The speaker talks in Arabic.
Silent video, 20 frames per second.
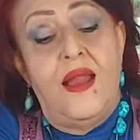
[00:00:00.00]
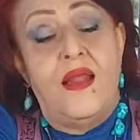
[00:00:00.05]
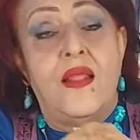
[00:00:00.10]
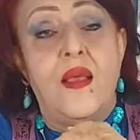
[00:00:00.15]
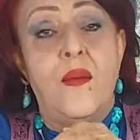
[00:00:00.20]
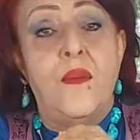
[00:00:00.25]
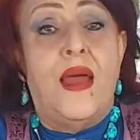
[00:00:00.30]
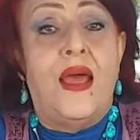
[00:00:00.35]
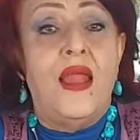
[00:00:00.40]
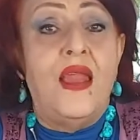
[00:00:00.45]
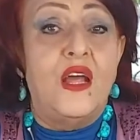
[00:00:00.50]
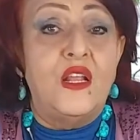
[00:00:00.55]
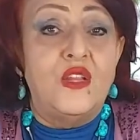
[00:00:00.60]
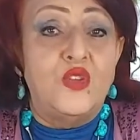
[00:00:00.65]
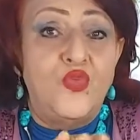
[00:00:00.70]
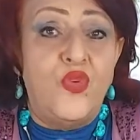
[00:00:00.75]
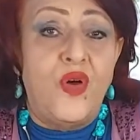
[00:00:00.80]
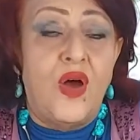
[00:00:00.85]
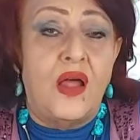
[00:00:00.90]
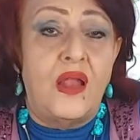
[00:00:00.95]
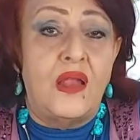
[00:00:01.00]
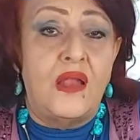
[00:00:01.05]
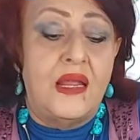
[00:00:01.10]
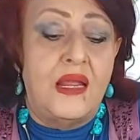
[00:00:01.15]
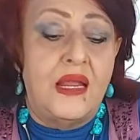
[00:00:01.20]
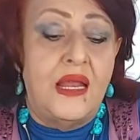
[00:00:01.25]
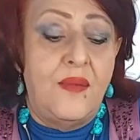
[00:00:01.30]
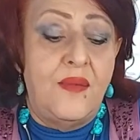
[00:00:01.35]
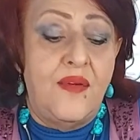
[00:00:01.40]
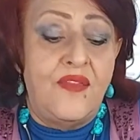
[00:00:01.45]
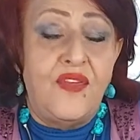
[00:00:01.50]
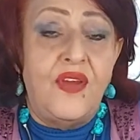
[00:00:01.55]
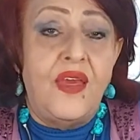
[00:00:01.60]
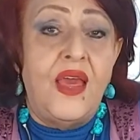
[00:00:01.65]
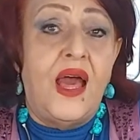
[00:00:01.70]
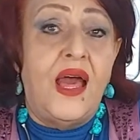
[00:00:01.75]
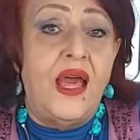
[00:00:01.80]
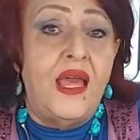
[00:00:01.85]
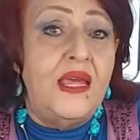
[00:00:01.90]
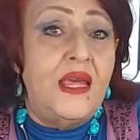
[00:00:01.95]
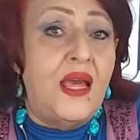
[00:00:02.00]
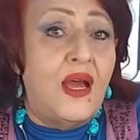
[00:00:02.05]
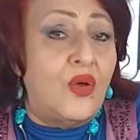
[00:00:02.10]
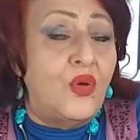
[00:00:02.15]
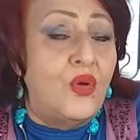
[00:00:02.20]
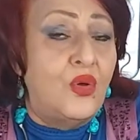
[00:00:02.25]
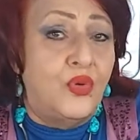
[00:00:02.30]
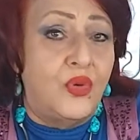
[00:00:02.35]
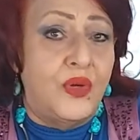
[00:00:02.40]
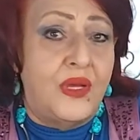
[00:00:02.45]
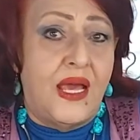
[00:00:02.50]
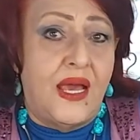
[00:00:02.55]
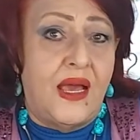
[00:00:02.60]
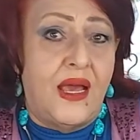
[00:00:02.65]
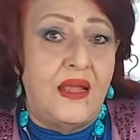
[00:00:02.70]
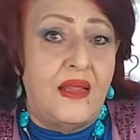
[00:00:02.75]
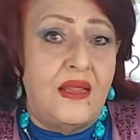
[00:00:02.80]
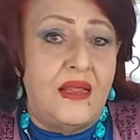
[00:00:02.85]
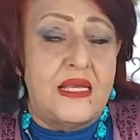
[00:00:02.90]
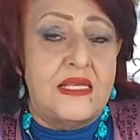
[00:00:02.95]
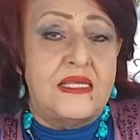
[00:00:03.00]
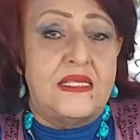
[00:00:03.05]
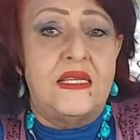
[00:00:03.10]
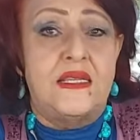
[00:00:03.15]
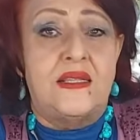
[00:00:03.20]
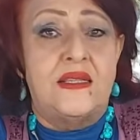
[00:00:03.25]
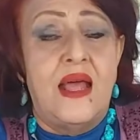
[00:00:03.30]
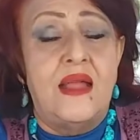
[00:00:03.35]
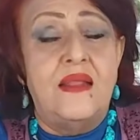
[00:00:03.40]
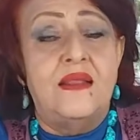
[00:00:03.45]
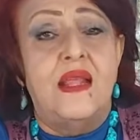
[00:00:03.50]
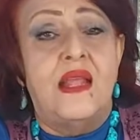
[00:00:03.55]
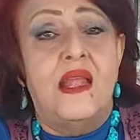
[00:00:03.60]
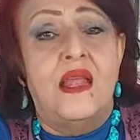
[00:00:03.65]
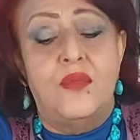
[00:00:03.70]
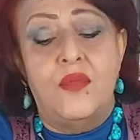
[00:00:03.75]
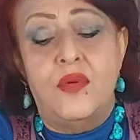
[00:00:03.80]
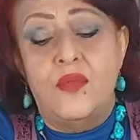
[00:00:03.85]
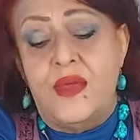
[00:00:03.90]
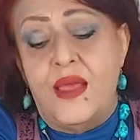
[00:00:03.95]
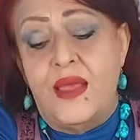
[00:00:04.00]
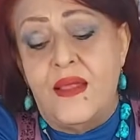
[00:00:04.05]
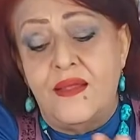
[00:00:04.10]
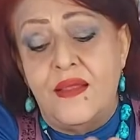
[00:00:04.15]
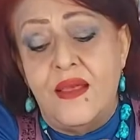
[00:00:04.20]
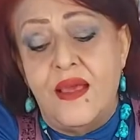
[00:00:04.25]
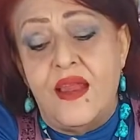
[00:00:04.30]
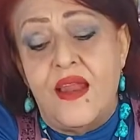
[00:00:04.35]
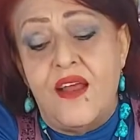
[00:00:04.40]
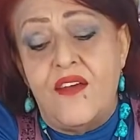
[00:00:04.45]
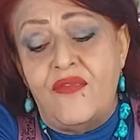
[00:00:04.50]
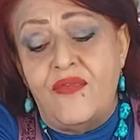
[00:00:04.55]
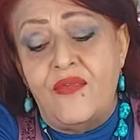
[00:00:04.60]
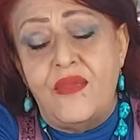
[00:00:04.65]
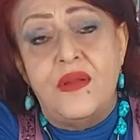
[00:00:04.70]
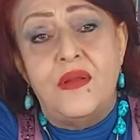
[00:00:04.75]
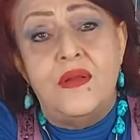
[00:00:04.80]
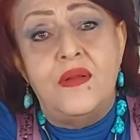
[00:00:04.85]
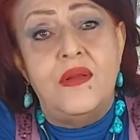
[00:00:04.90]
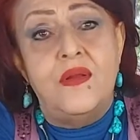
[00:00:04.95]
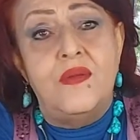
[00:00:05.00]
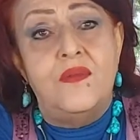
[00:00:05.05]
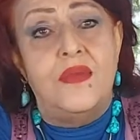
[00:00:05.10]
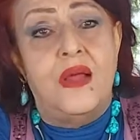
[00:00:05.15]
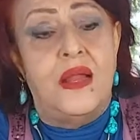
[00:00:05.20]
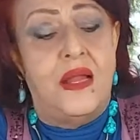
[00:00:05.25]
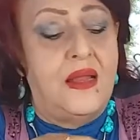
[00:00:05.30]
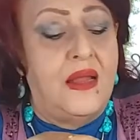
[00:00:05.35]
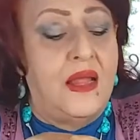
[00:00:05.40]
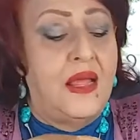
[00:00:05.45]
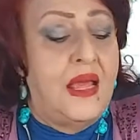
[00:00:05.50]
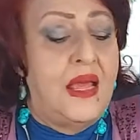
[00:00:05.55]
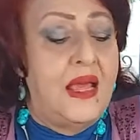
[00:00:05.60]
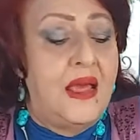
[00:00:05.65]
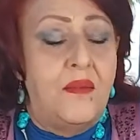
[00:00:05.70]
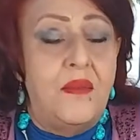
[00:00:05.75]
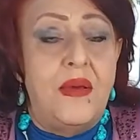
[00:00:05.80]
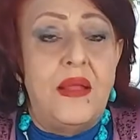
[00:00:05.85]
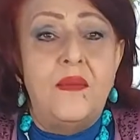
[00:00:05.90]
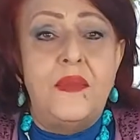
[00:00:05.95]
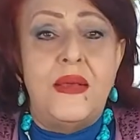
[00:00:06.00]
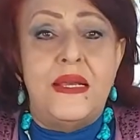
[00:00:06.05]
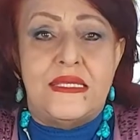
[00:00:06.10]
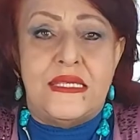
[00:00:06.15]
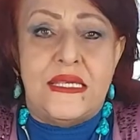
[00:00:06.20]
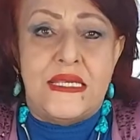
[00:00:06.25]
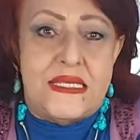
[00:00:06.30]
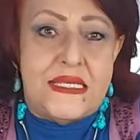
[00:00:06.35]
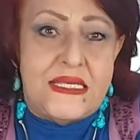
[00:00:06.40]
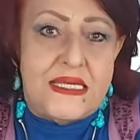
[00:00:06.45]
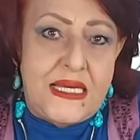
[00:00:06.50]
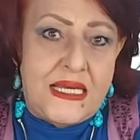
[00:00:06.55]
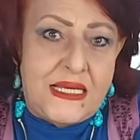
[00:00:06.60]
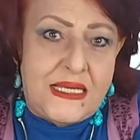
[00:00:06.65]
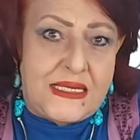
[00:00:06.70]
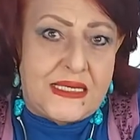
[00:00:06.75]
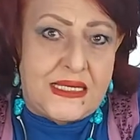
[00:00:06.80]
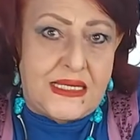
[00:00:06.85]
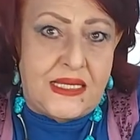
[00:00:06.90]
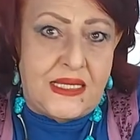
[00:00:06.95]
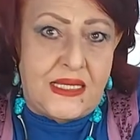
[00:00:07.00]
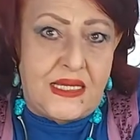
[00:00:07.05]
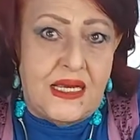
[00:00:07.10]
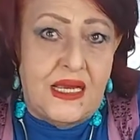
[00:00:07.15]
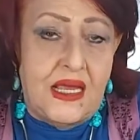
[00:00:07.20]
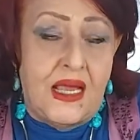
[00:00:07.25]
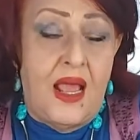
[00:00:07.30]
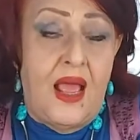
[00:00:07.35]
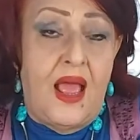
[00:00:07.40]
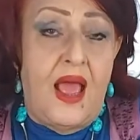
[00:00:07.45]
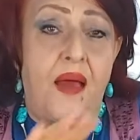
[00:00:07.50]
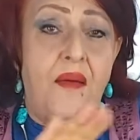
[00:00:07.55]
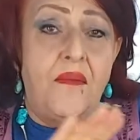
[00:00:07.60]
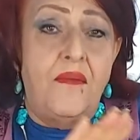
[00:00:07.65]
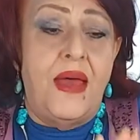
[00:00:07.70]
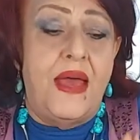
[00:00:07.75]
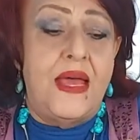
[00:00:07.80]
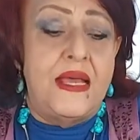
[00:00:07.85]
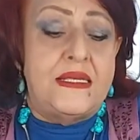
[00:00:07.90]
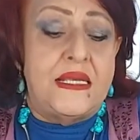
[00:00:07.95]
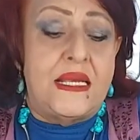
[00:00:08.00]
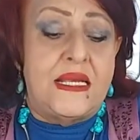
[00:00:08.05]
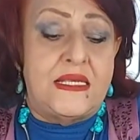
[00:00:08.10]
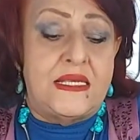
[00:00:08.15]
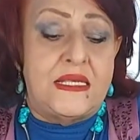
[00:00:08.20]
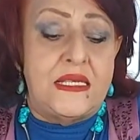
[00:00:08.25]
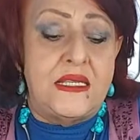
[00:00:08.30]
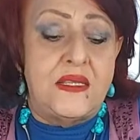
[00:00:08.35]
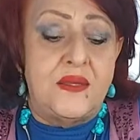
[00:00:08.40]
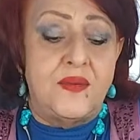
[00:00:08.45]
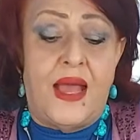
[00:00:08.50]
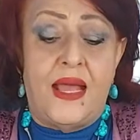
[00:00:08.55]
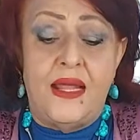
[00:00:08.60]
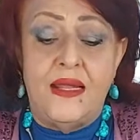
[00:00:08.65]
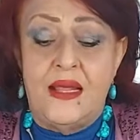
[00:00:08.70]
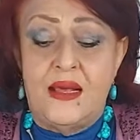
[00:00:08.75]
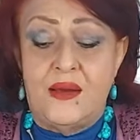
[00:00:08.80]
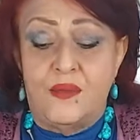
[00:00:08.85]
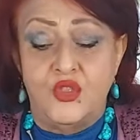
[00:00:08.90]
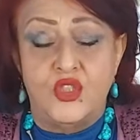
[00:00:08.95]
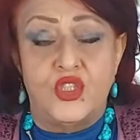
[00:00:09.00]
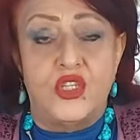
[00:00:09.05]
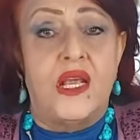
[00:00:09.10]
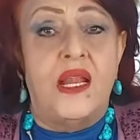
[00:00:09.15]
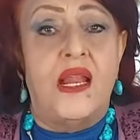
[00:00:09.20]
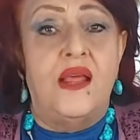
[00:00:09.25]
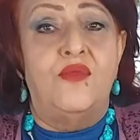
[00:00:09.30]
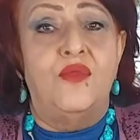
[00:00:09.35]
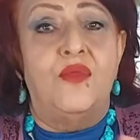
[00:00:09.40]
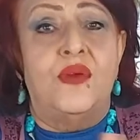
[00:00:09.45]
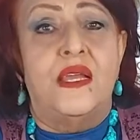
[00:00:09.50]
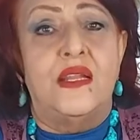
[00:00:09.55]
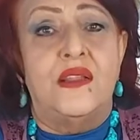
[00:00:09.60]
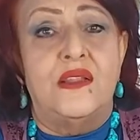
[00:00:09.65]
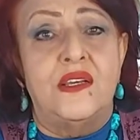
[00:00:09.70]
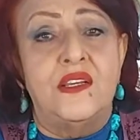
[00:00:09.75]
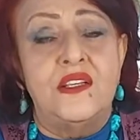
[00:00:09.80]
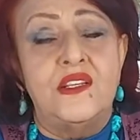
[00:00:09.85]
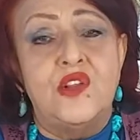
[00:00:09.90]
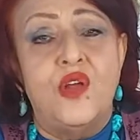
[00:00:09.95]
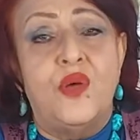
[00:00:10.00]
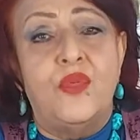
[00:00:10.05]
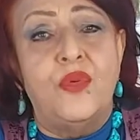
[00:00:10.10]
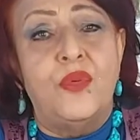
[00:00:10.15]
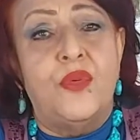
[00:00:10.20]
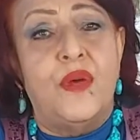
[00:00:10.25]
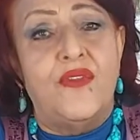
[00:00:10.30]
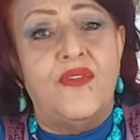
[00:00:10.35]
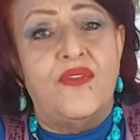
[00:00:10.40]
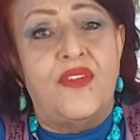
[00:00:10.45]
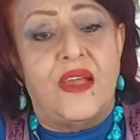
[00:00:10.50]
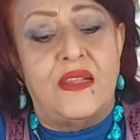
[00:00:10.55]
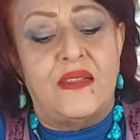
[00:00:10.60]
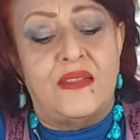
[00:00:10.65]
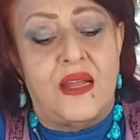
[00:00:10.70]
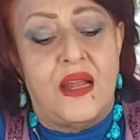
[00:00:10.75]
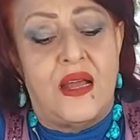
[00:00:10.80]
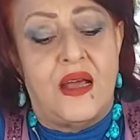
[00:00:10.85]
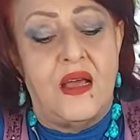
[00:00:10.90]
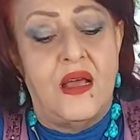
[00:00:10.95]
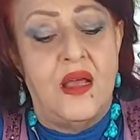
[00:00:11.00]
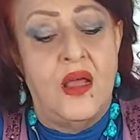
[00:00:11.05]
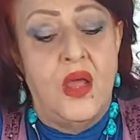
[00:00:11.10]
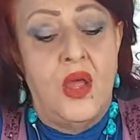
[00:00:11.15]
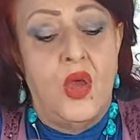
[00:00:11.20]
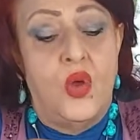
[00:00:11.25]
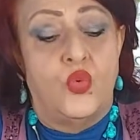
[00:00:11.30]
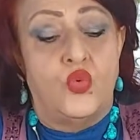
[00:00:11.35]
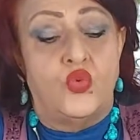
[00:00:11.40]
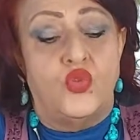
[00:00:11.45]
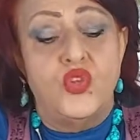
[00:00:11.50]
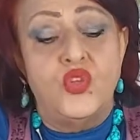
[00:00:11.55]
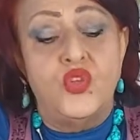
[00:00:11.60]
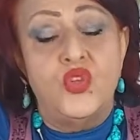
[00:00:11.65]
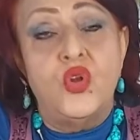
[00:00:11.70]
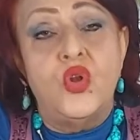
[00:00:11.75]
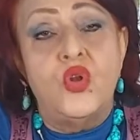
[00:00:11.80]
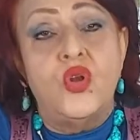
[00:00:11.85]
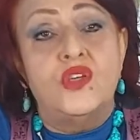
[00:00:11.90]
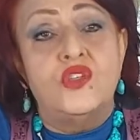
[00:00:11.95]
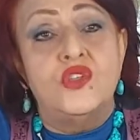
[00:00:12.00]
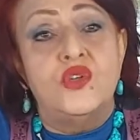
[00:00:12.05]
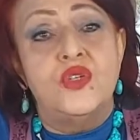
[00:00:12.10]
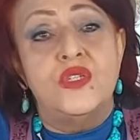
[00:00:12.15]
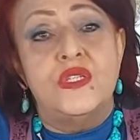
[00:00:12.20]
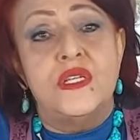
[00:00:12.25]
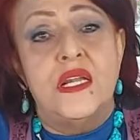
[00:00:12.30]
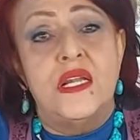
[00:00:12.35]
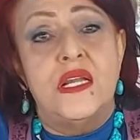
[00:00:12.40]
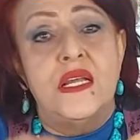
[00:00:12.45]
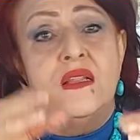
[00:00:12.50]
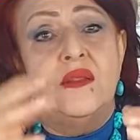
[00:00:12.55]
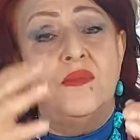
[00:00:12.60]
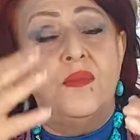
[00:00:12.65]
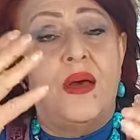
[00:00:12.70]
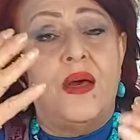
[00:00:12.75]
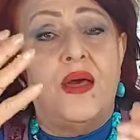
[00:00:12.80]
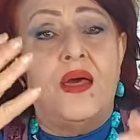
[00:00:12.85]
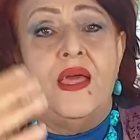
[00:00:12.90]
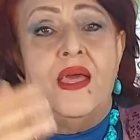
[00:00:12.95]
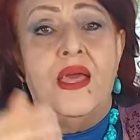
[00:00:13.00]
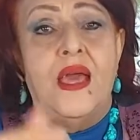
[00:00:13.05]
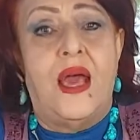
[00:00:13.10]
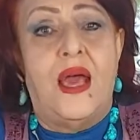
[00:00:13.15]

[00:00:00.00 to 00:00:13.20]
تبع الاطفال اللي ما فيها اي قلويات للستات اللي ممكن تقرف من ملمس الزيتي اما اذا الست ما عندها مشكله ممكن تغسله بمي فاتره وتترك جوز الهند بقايا